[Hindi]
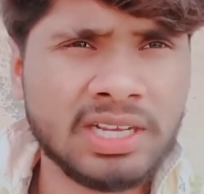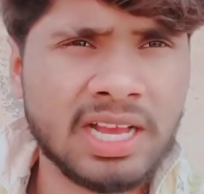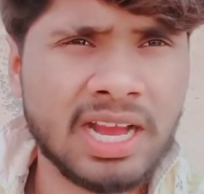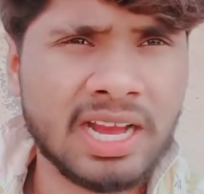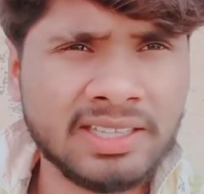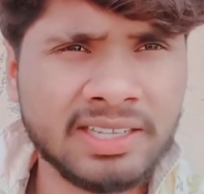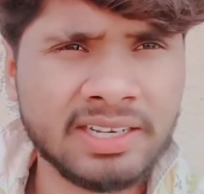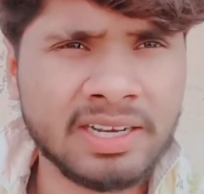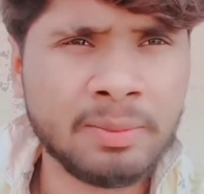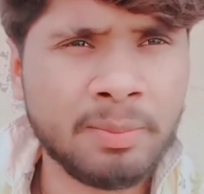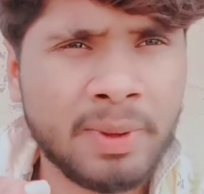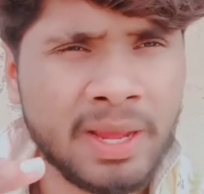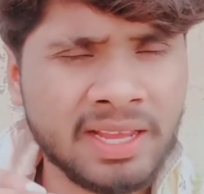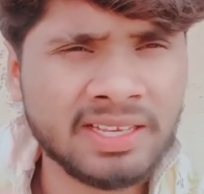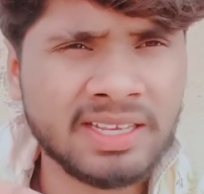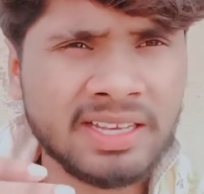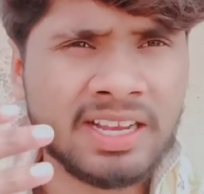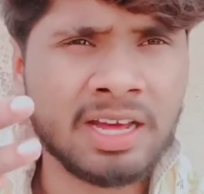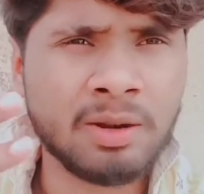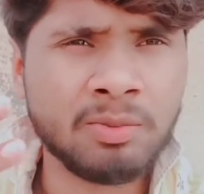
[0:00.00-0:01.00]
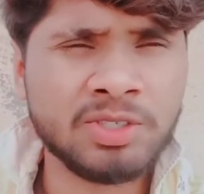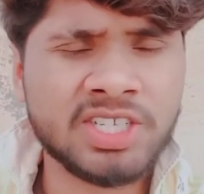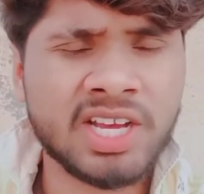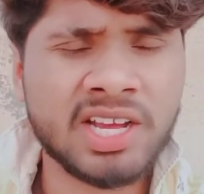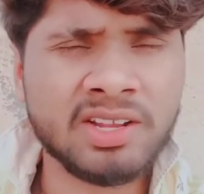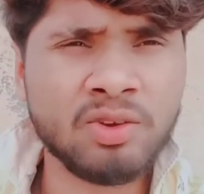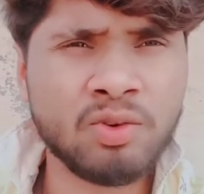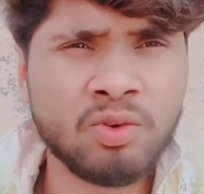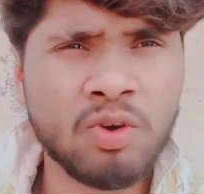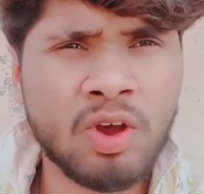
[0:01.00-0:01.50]
दिखा देना बैंक के
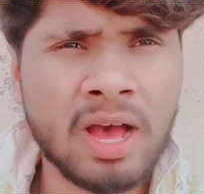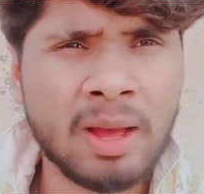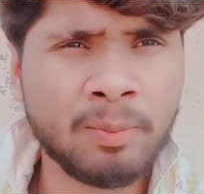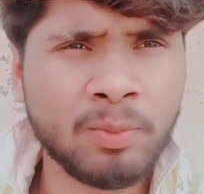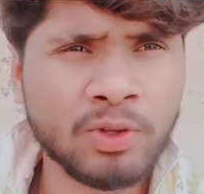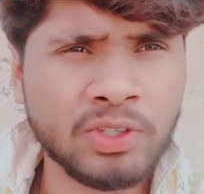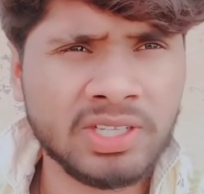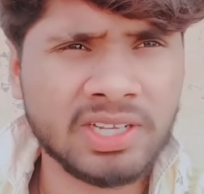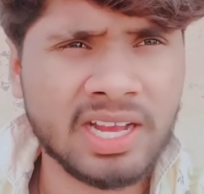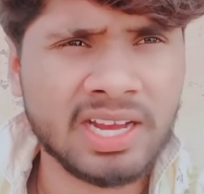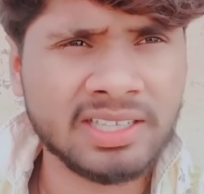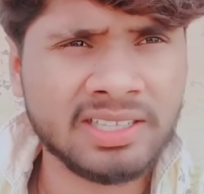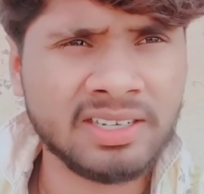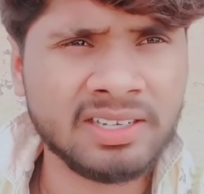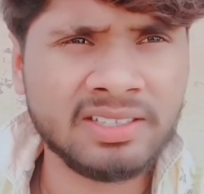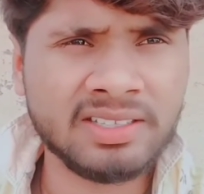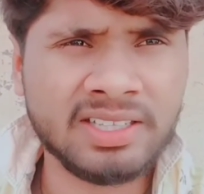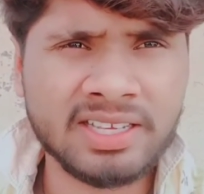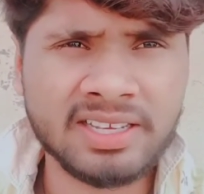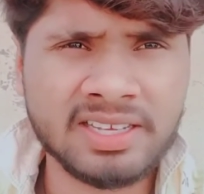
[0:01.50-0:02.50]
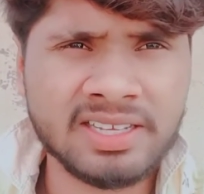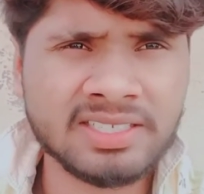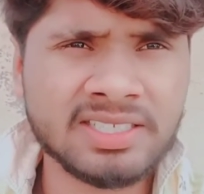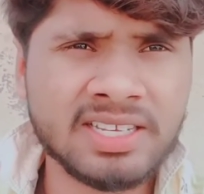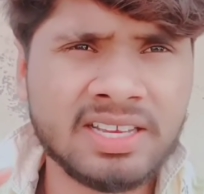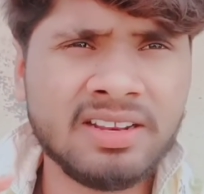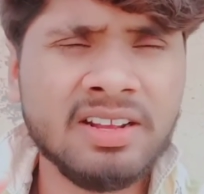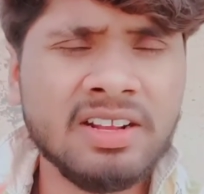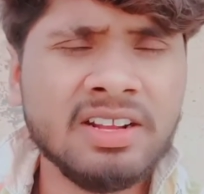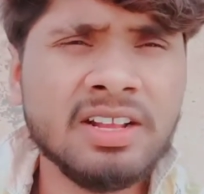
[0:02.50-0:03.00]
कर्मचारियों को आपको दिखा देना देखिए
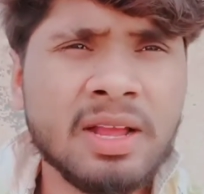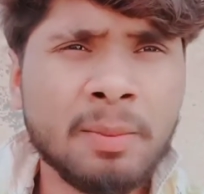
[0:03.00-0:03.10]
सर